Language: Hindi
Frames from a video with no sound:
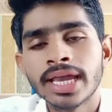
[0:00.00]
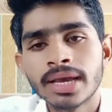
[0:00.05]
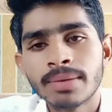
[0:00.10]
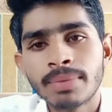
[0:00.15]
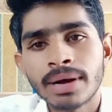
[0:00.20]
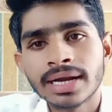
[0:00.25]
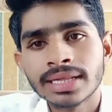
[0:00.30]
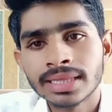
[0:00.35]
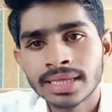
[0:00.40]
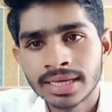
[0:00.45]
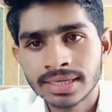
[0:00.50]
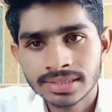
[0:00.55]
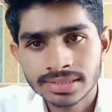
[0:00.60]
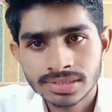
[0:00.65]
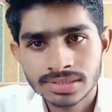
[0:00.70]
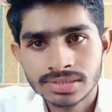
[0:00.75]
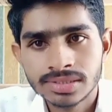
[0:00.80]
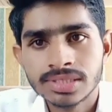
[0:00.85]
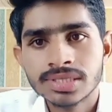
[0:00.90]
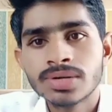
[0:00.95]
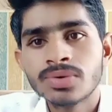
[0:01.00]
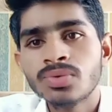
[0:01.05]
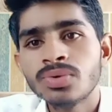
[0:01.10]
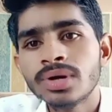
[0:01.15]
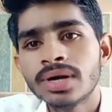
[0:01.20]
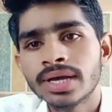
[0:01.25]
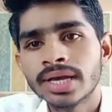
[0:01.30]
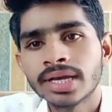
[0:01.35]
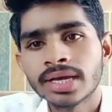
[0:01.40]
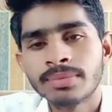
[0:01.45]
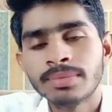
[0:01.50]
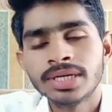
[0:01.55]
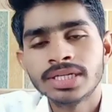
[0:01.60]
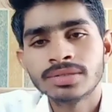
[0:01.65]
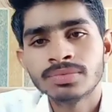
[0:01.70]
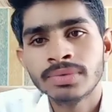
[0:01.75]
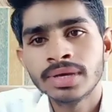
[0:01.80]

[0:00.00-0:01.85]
एक बार थैंक्स ज़रूर कहें कमेंट्स